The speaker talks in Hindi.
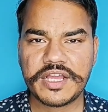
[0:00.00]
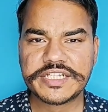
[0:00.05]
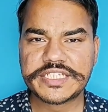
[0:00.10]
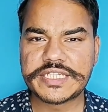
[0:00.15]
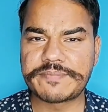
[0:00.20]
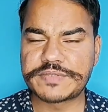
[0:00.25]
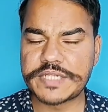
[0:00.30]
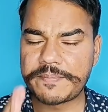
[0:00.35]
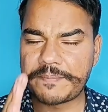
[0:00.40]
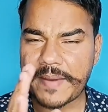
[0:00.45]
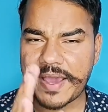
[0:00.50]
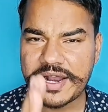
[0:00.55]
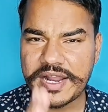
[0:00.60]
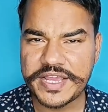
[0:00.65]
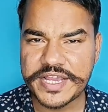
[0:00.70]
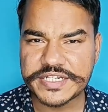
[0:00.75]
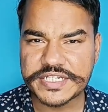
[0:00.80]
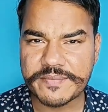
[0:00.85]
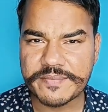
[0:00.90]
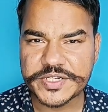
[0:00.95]
सबसे पहले
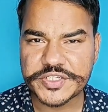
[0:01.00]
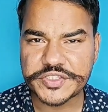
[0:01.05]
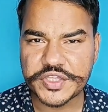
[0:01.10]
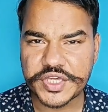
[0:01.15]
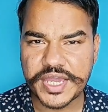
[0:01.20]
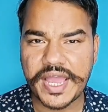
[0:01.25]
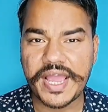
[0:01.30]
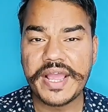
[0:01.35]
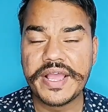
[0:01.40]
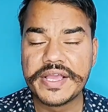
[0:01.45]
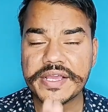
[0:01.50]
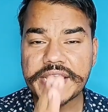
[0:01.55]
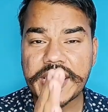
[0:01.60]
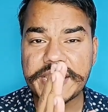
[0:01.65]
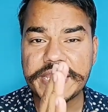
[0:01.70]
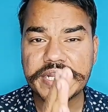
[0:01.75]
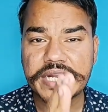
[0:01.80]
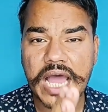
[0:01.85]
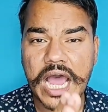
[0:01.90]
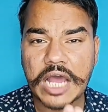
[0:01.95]
ये समझते हैं कि
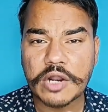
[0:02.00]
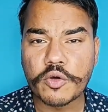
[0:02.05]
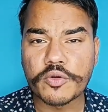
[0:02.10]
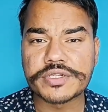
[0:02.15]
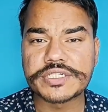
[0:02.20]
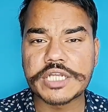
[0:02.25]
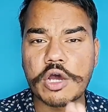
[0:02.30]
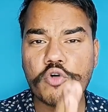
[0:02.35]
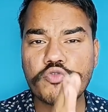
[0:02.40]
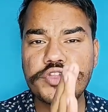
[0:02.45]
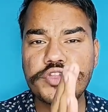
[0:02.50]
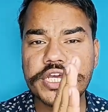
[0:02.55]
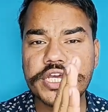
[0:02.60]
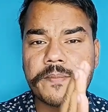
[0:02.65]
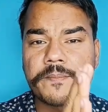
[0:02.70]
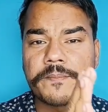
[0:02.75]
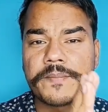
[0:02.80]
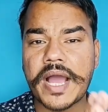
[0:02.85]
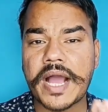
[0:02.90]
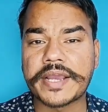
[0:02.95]
ईरान और सऊदी
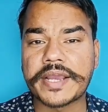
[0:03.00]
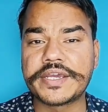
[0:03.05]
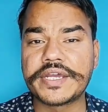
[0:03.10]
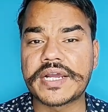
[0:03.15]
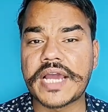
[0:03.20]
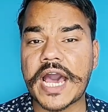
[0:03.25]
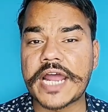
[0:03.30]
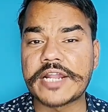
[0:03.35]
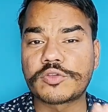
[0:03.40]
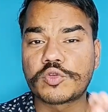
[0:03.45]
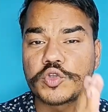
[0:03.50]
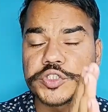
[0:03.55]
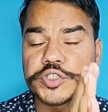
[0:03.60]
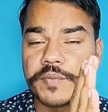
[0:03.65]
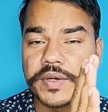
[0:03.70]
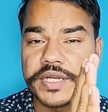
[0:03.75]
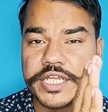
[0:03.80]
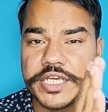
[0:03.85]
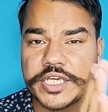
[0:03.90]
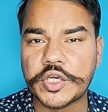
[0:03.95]
अरब में आखिरकार
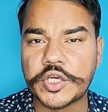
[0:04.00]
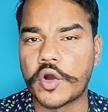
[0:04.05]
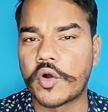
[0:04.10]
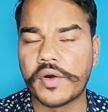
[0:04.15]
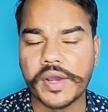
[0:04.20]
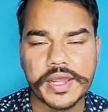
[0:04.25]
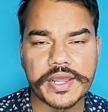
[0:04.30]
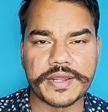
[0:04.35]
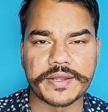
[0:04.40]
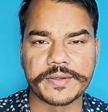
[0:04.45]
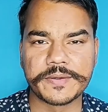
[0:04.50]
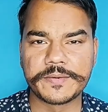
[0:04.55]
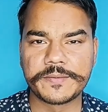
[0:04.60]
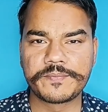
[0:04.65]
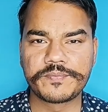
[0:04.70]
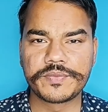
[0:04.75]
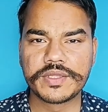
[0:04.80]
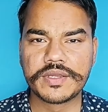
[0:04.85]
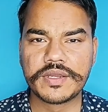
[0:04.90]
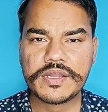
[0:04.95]
दुश्मनी क्यों है
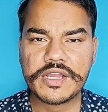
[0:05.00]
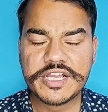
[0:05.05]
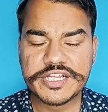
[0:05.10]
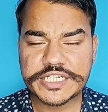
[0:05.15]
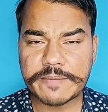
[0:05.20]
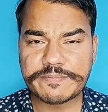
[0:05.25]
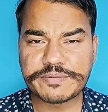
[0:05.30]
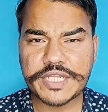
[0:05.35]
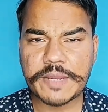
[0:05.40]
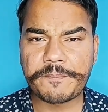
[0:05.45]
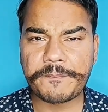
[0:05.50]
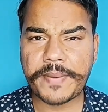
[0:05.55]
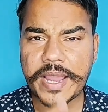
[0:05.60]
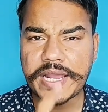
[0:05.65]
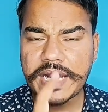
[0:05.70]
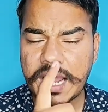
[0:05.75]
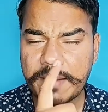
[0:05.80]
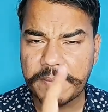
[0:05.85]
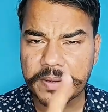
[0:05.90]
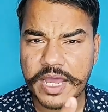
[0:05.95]
सबसे
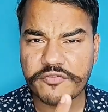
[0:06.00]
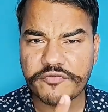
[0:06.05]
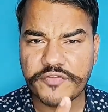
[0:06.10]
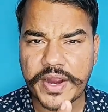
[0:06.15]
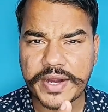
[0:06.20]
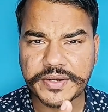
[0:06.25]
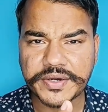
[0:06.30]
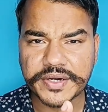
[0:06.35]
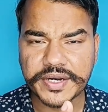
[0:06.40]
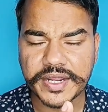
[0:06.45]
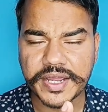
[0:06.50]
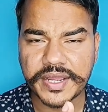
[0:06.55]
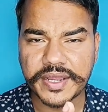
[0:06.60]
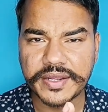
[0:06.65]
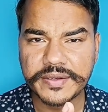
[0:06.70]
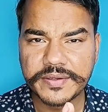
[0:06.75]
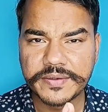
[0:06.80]
पहला बड़ा फैक्टर है